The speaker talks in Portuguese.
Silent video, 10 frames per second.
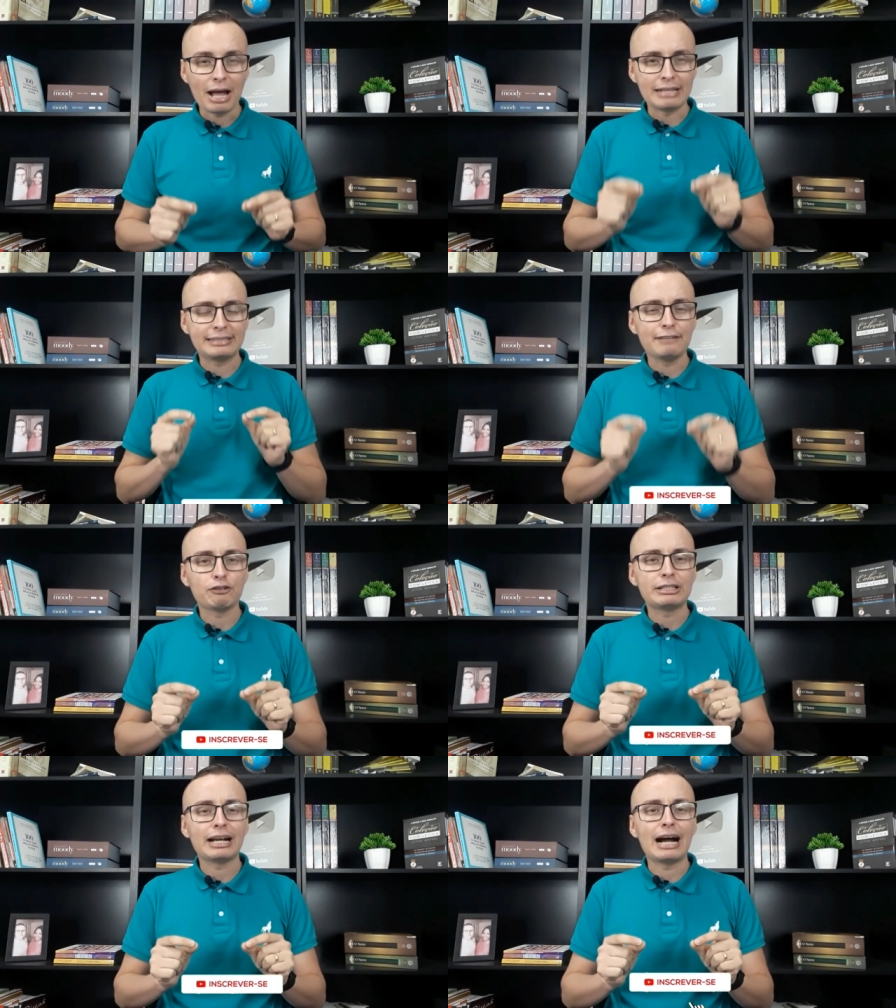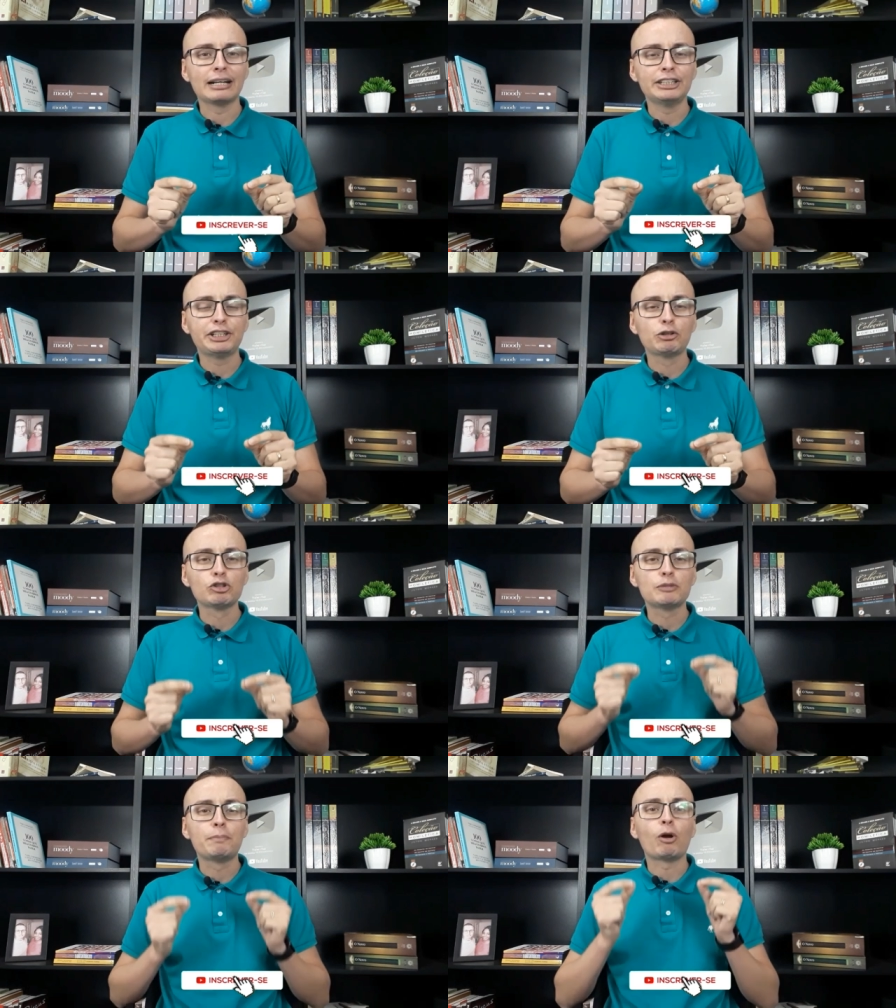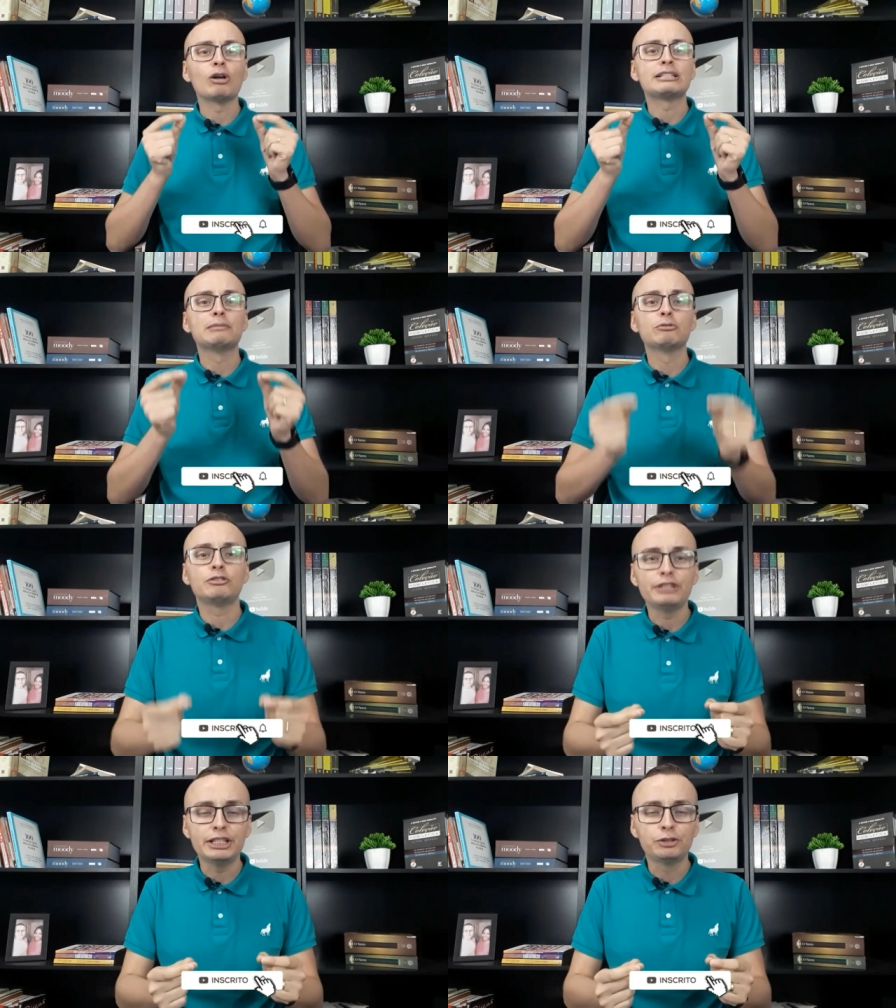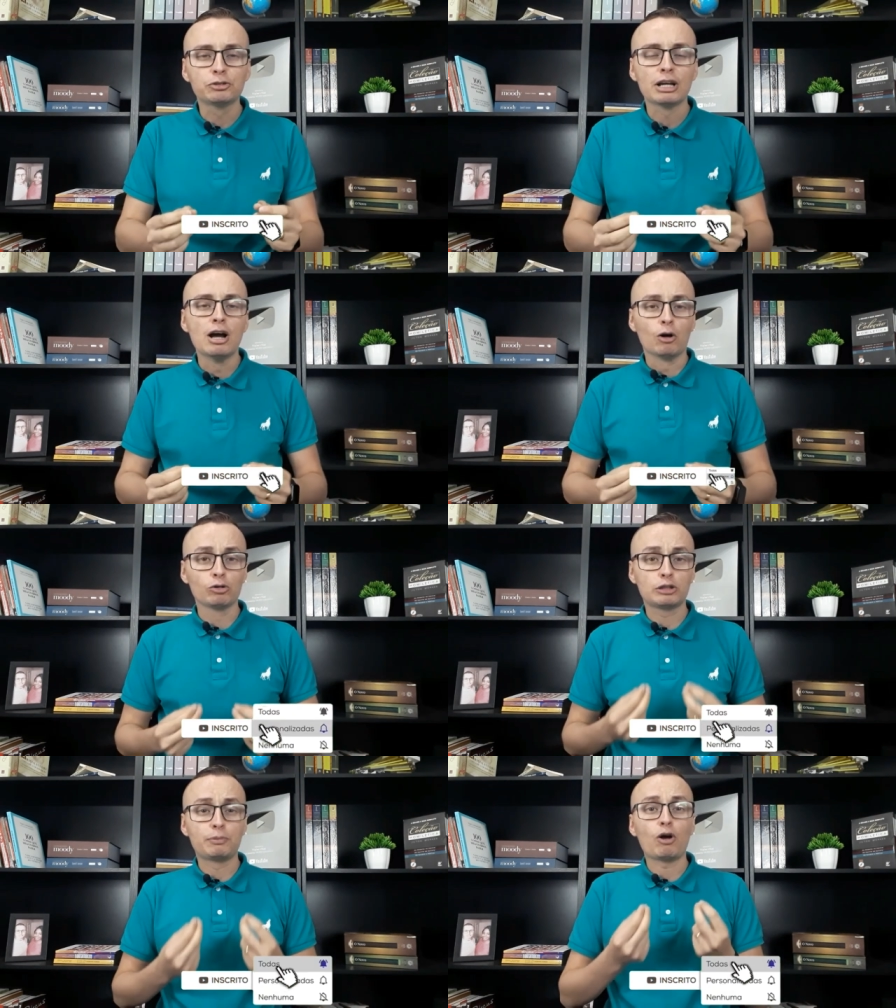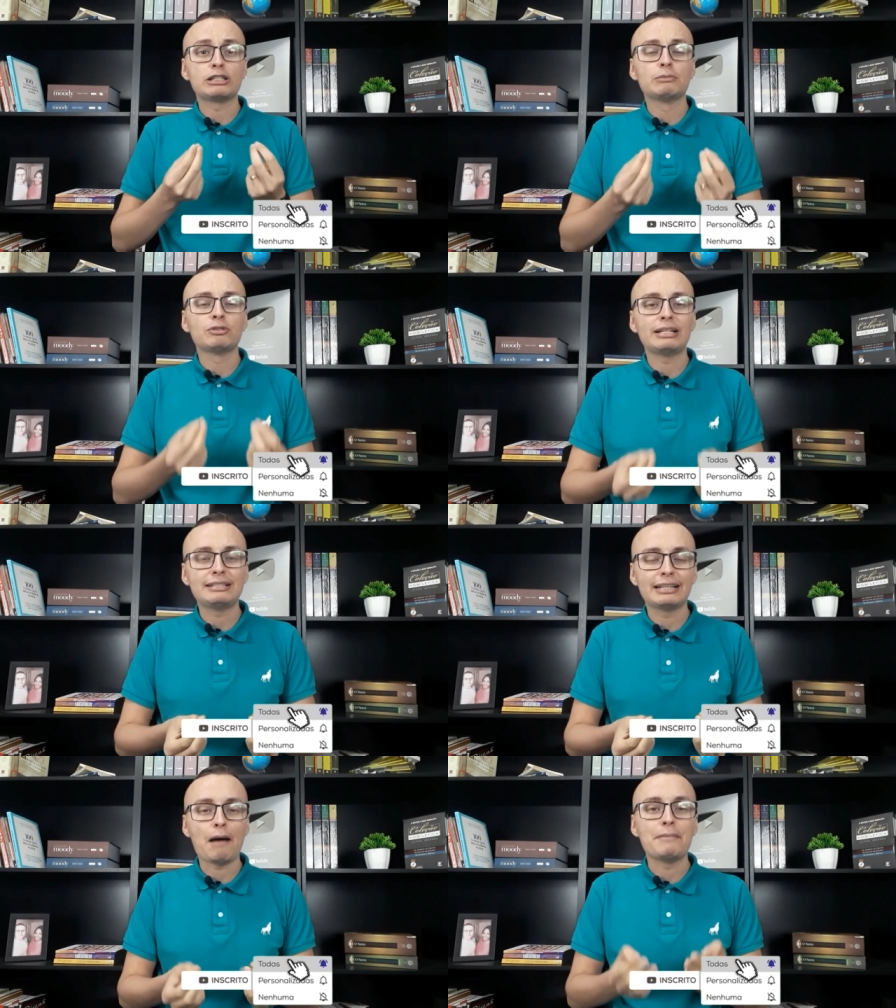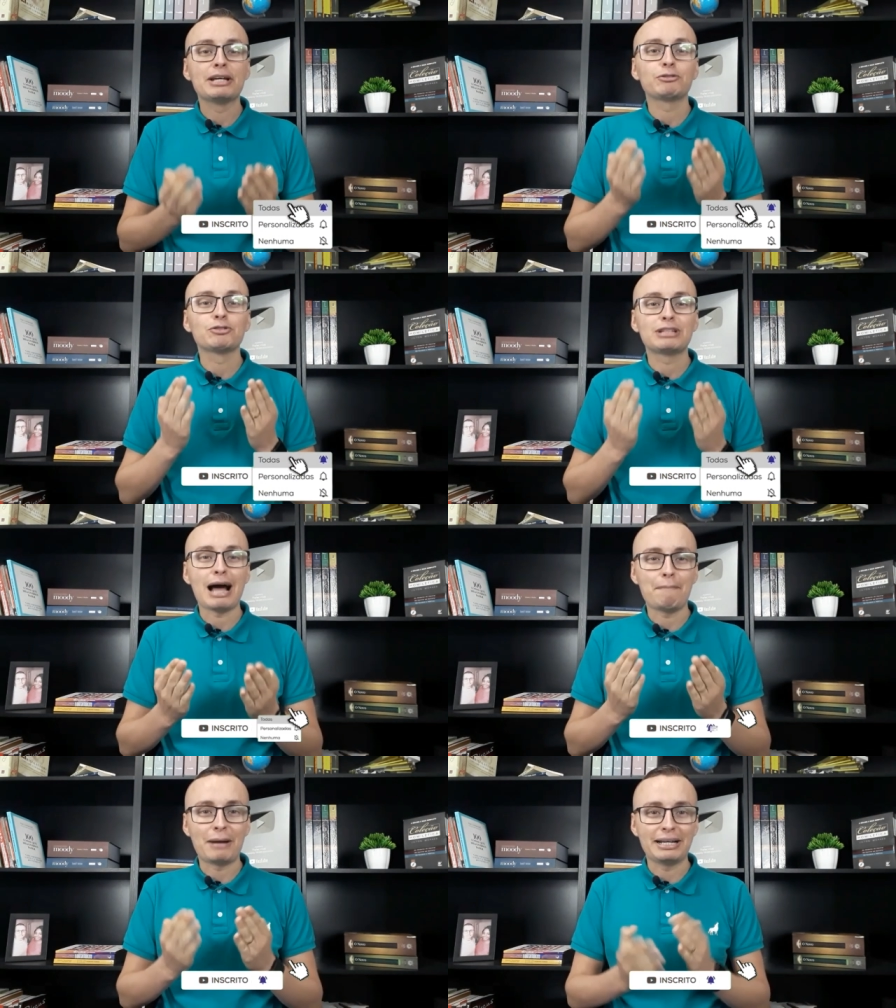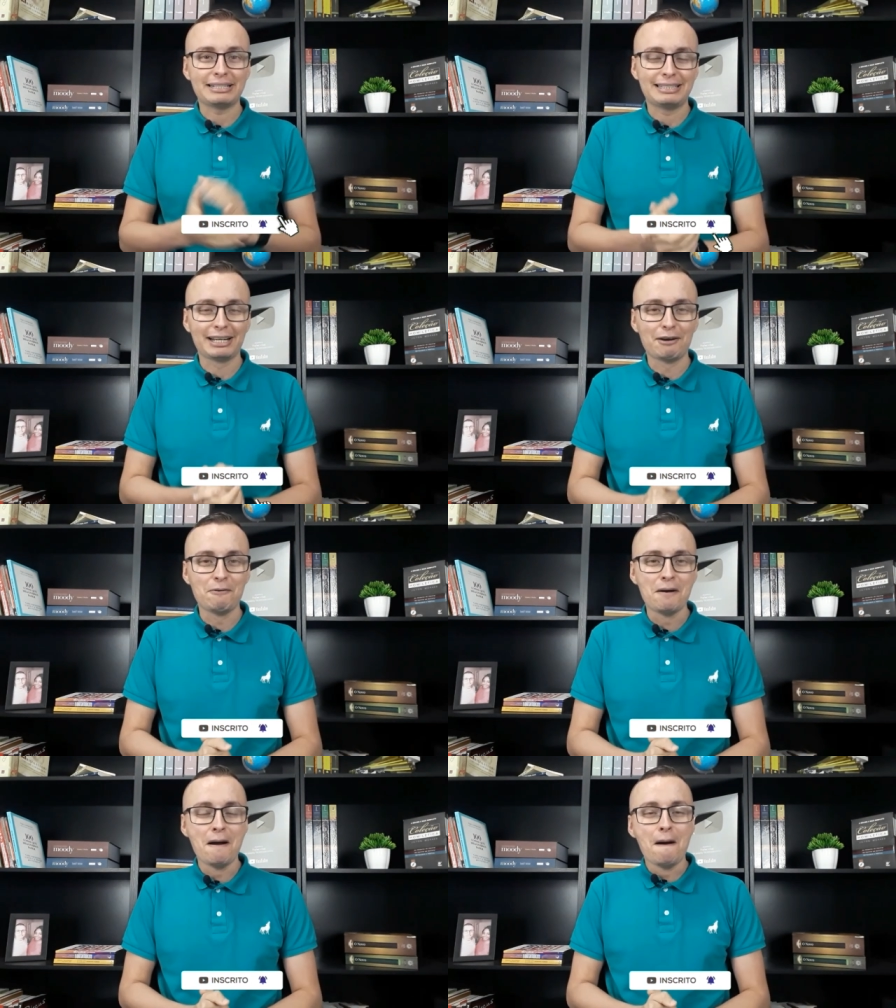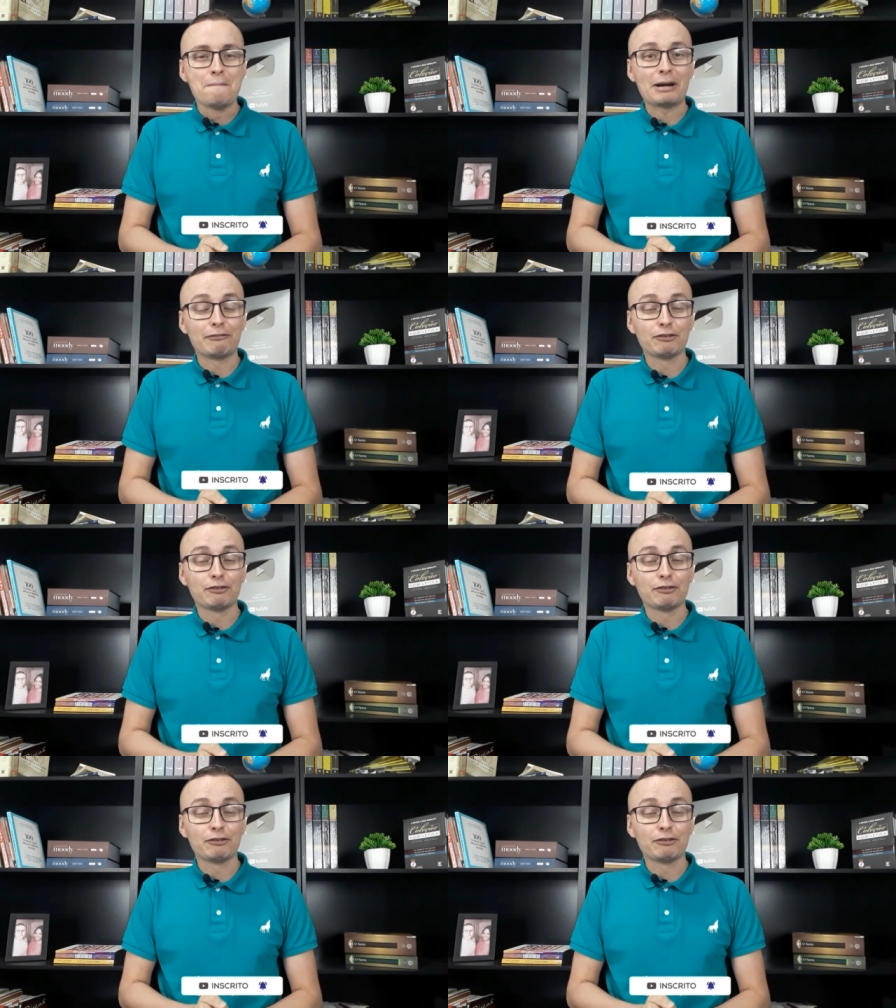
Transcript: Assim você garante que os próximos vídeos, os próximos ensinamentos aparecerão para